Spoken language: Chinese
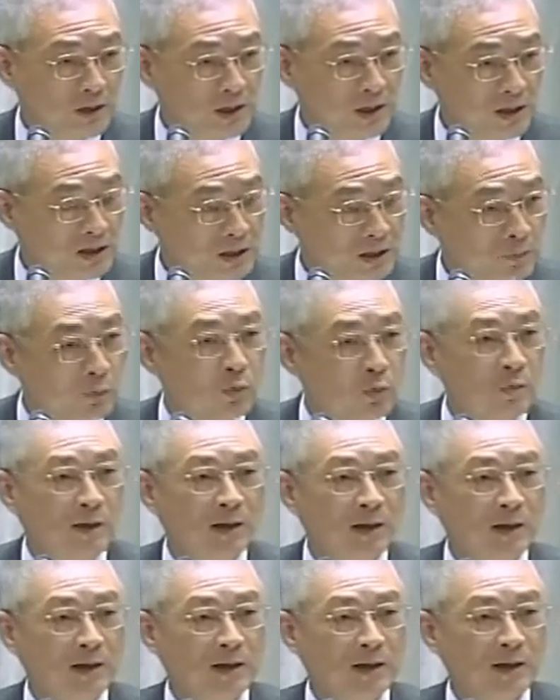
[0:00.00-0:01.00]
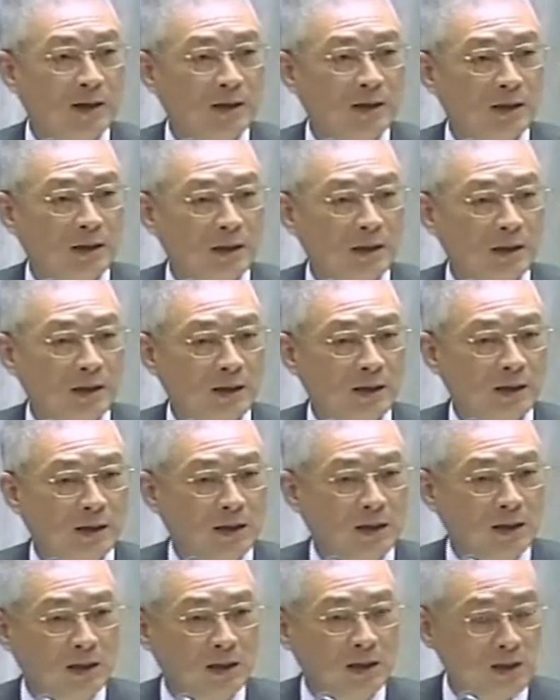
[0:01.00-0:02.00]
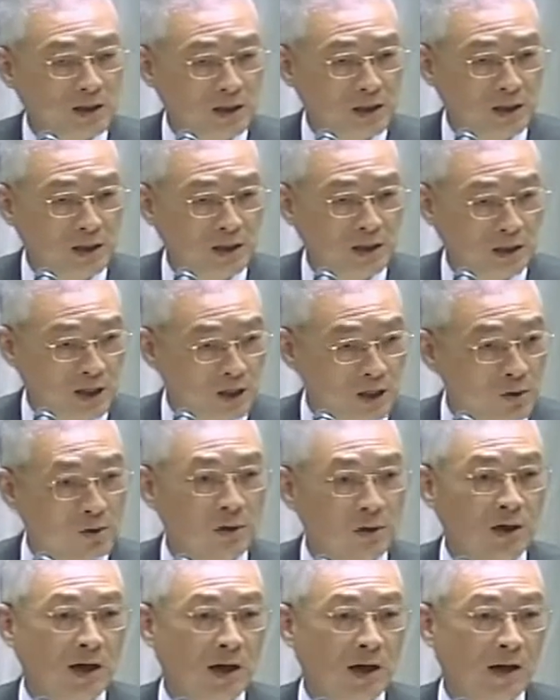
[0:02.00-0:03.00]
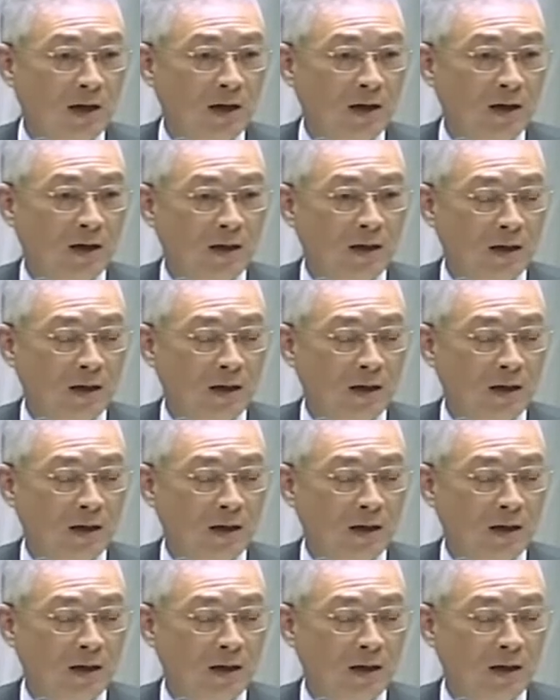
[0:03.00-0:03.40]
行政部门一起听取了